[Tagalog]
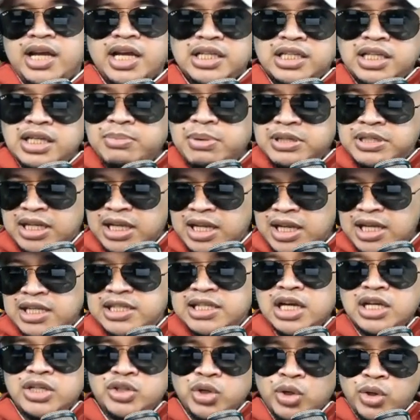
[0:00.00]
Eh kasi mag
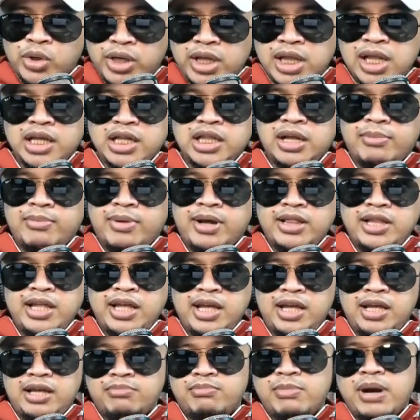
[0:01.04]
isang sorry lang naman
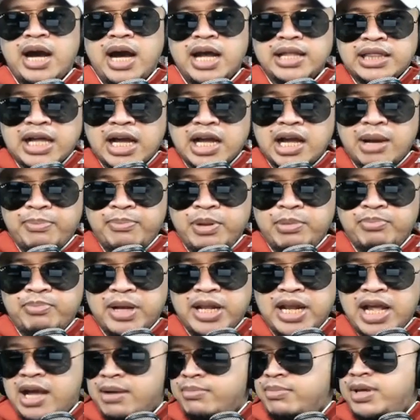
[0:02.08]
eh. Baka tanggapin
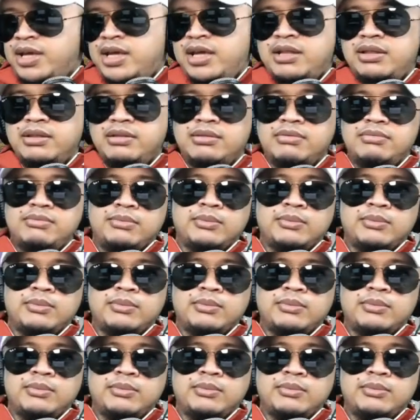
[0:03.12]
pa namin.